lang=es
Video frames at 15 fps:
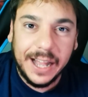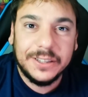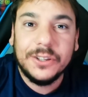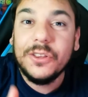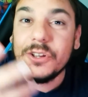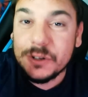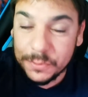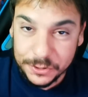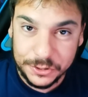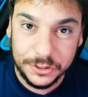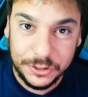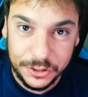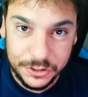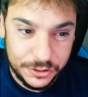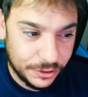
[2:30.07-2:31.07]
a todos
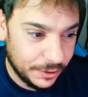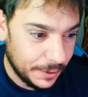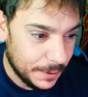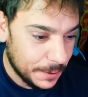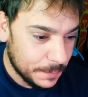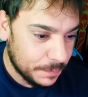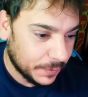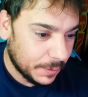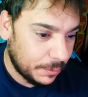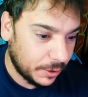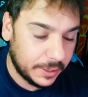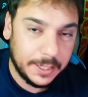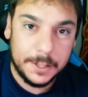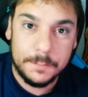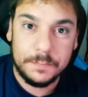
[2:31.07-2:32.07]
vosotros, ¿no?
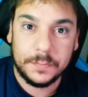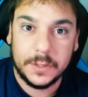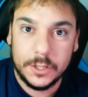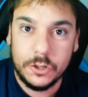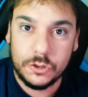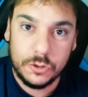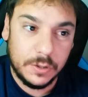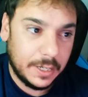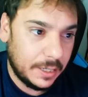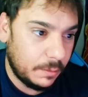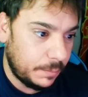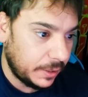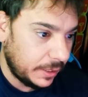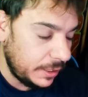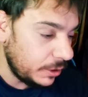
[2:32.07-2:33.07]
Porque yo soy un
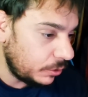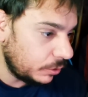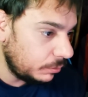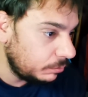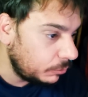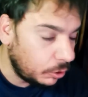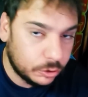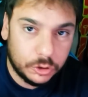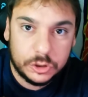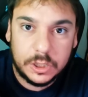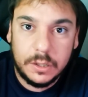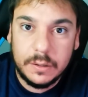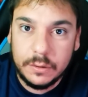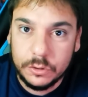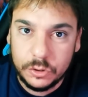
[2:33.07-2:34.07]
canal pequeñito, otro
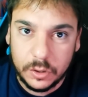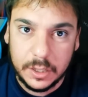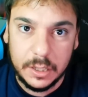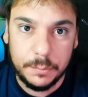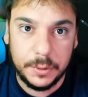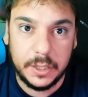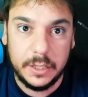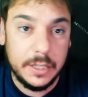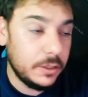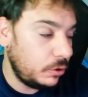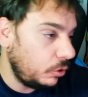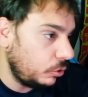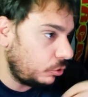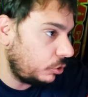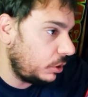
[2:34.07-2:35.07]
será otro canal
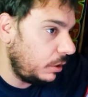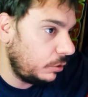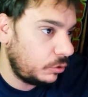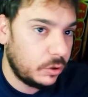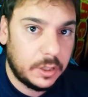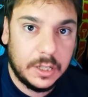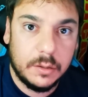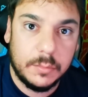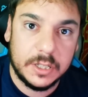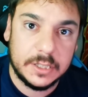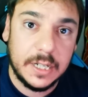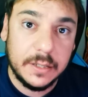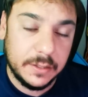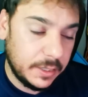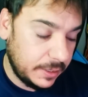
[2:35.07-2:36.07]
pequeñito, otro será otro canal más
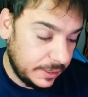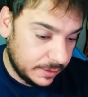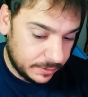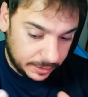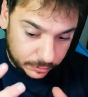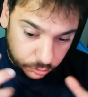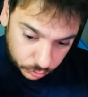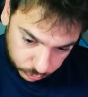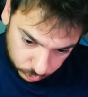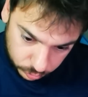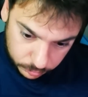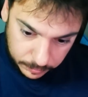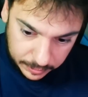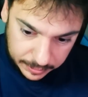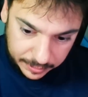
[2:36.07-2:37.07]
grande, y entre
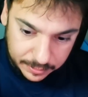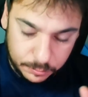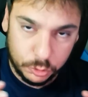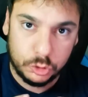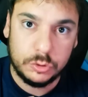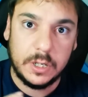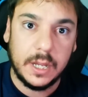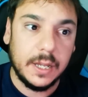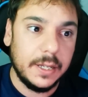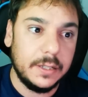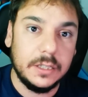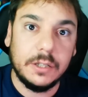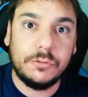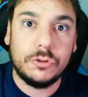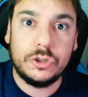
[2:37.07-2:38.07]
todos, ¿vale? Hacemos una
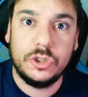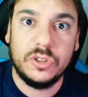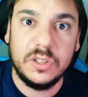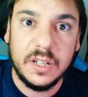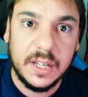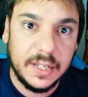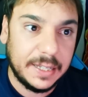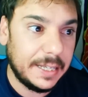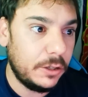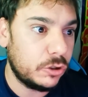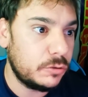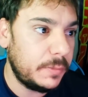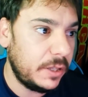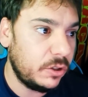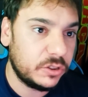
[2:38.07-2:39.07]
difusión que
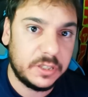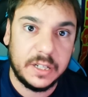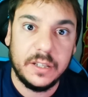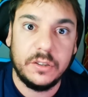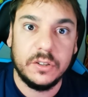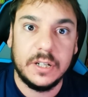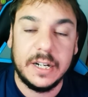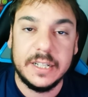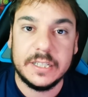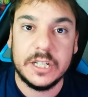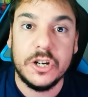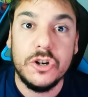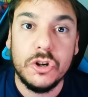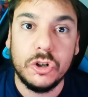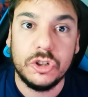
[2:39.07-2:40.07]
los medios tradicionales
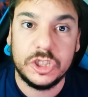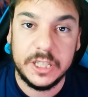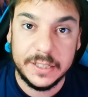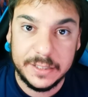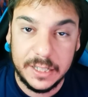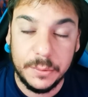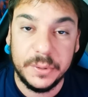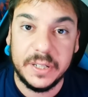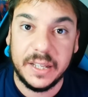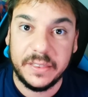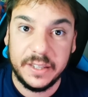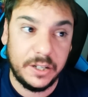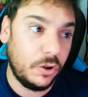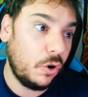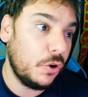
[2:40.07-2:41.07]
no se atreven a
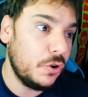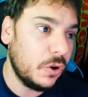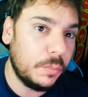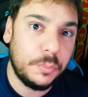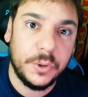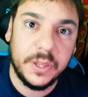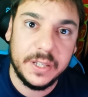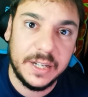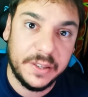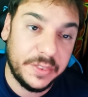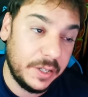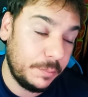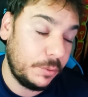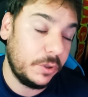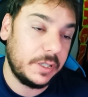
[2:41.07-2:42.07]
hacer o no pueden
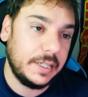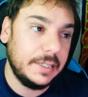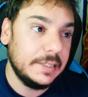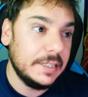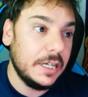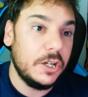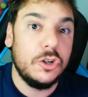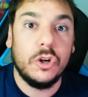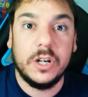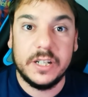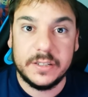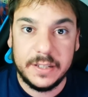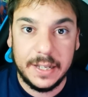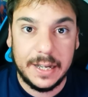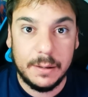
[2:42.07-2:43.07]
hacer porque no
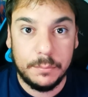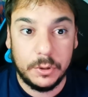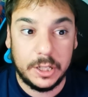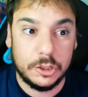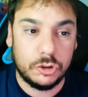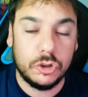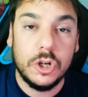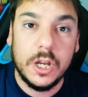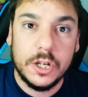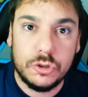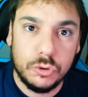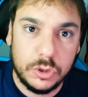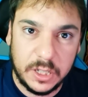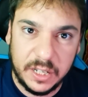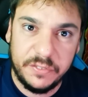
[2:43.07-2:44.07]
les dejan, porque son
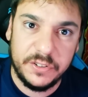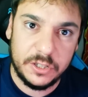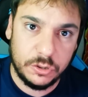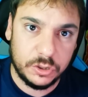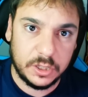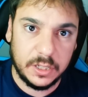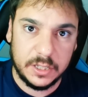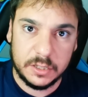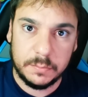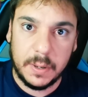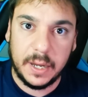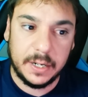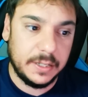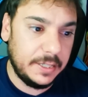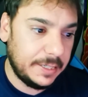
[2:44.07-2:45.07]
sus jefes los que les
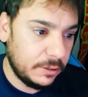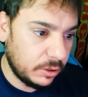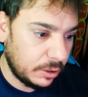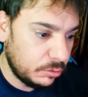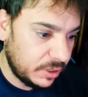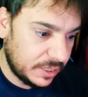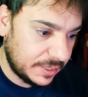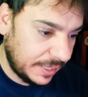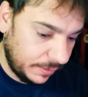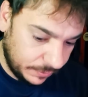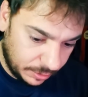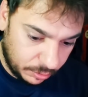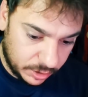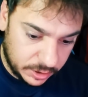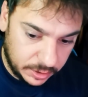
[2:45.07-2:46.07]
pagan. Y creo que un
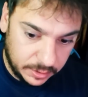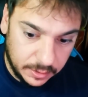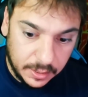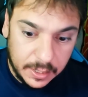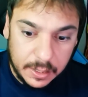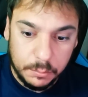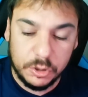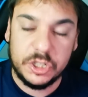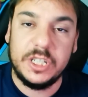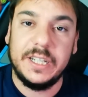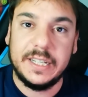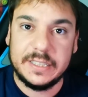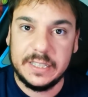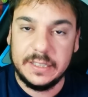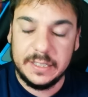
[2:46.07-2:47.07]
escándalo así, pues sí
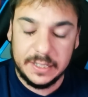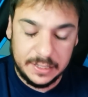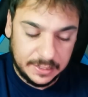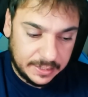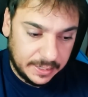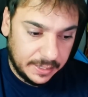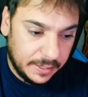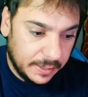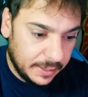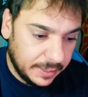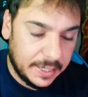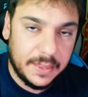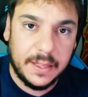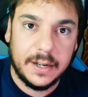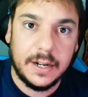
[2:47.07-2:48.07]
que se tiene que,
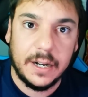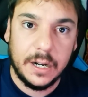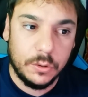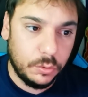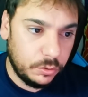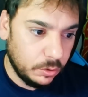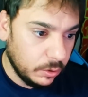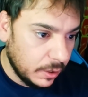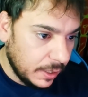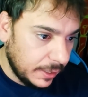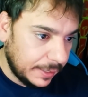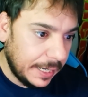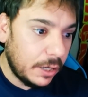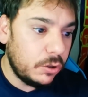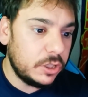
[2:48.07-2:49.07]
dar a la luz, ¿no?
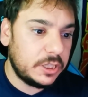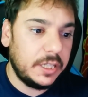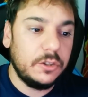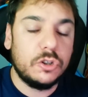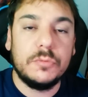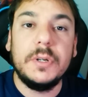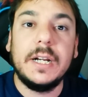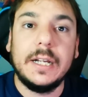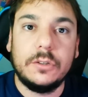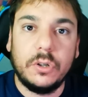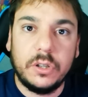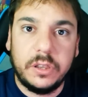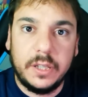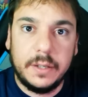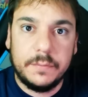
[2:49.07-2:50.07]
Claro, es que en
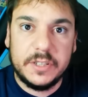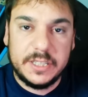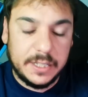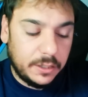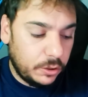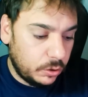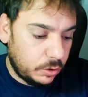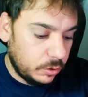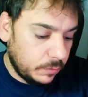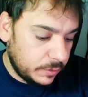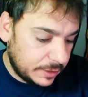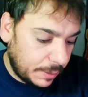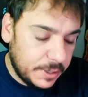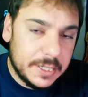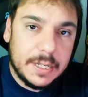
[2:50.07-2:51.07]
2014 se dio, ¿no?
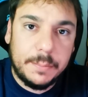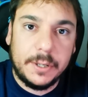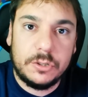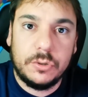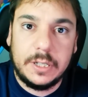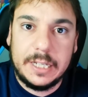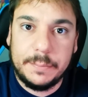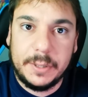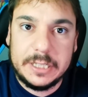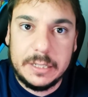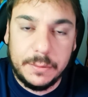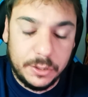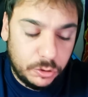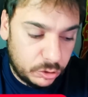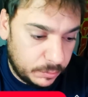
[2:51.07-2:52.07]
¿Sabéis qué, pasó, qué
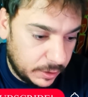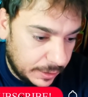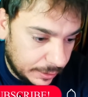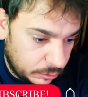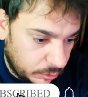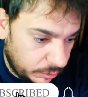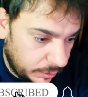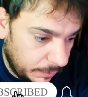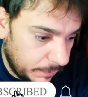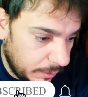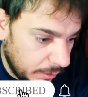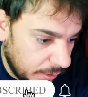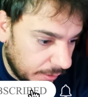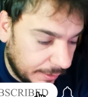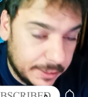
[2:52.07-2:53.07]
pasaba en 2014?
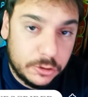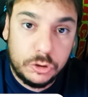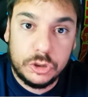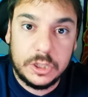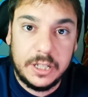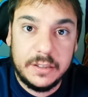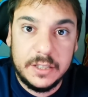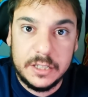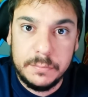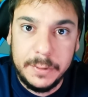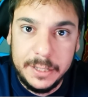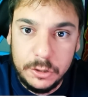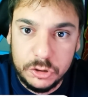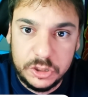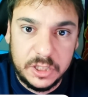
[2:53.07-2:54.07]
Que estos grandes
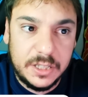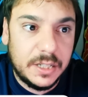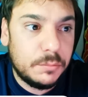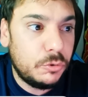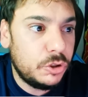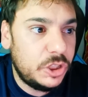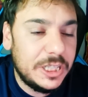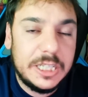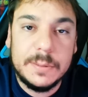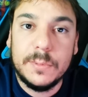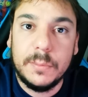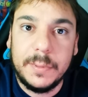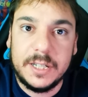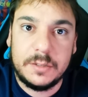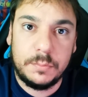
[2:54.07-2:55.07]
medios tenían
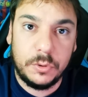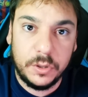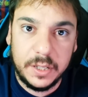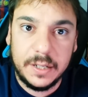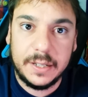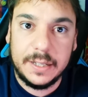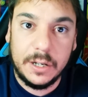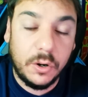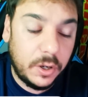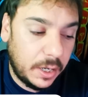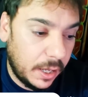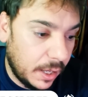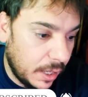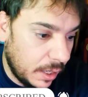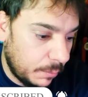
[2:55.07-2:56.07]
muchísimo más poder que
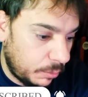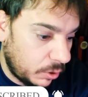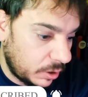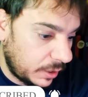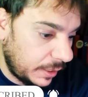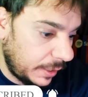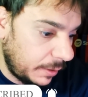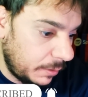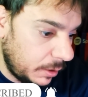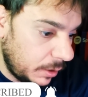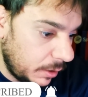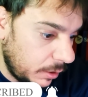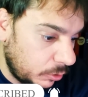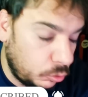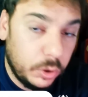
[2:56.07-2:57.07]
ahora, porque
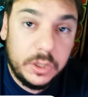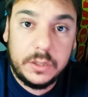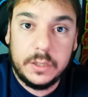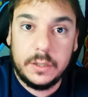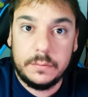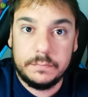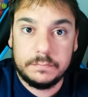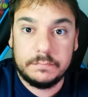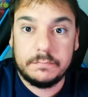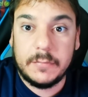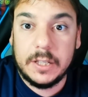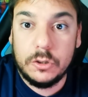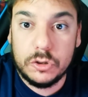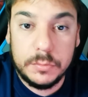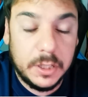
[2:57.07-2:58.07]
Twitter
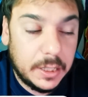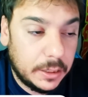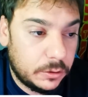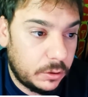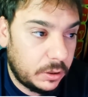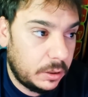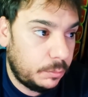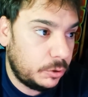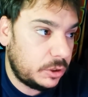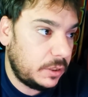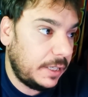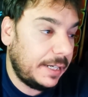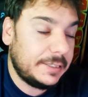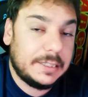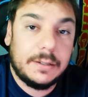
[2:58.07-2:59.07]
en 2014 pues
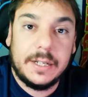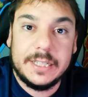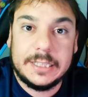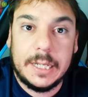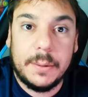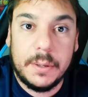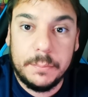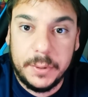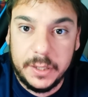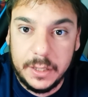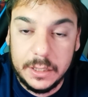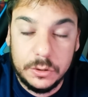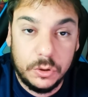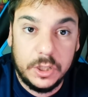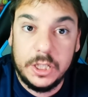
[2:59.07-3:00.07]
estaba
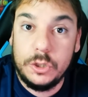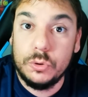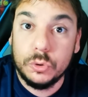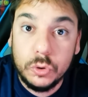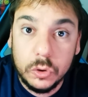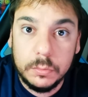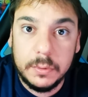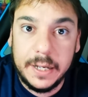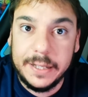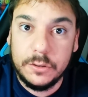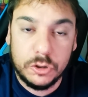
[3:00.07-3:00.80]
empezando y YouTube en